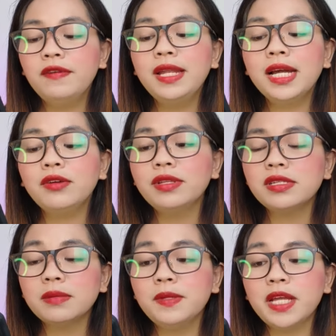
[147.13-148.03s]
Filling out
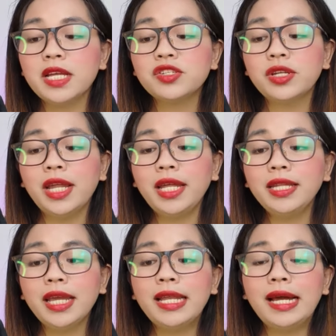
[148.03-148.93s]
this application
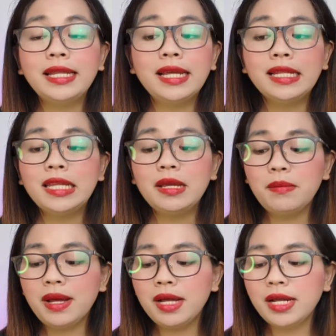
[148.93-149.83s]
and kailangan nating
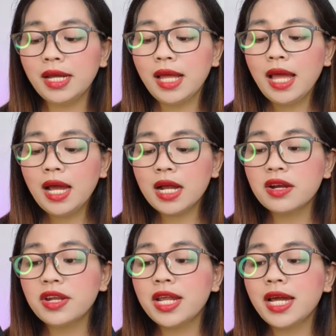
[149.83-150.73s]

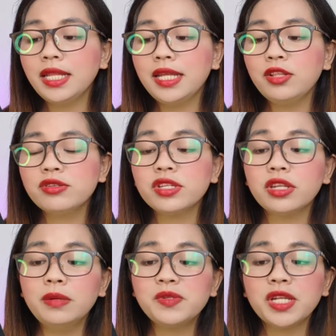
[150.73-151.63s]
mag-agree nga dito sa
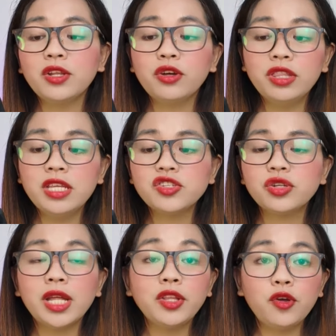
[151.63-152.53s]
terms and
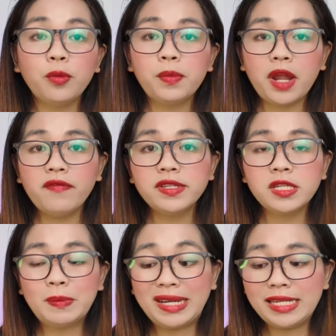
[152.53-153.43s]
condition at yung
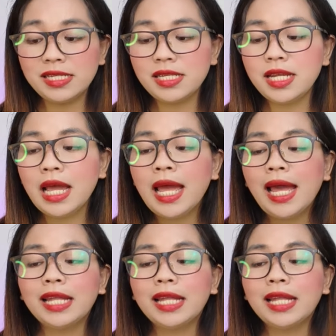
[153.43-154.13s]
privacy policy.